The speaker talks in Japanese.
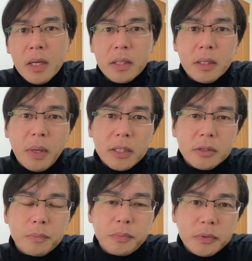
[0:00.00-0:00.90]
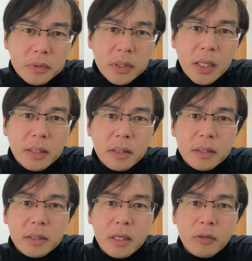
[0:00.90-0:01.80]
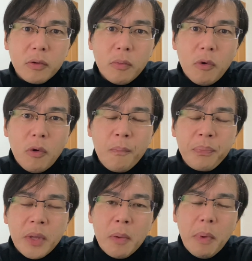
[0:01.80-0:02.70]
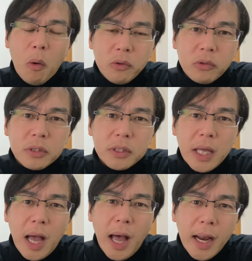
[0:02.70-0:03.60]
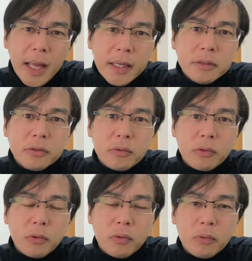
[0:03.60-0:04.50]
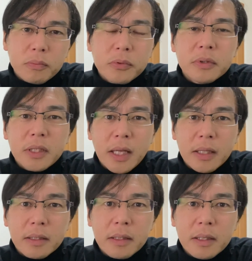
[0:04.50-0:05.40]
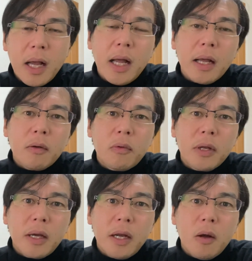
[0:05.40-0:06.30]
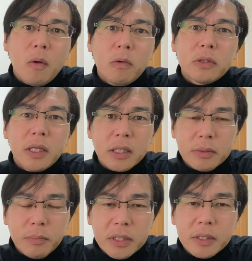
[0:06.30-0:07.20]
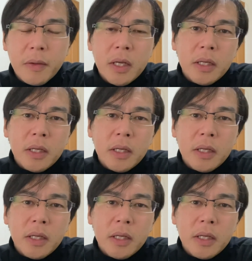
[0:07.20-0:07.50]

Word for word: で、まず分断ですけれども、まあ、本当にね、あらゆることの分断がこれから起きていきます。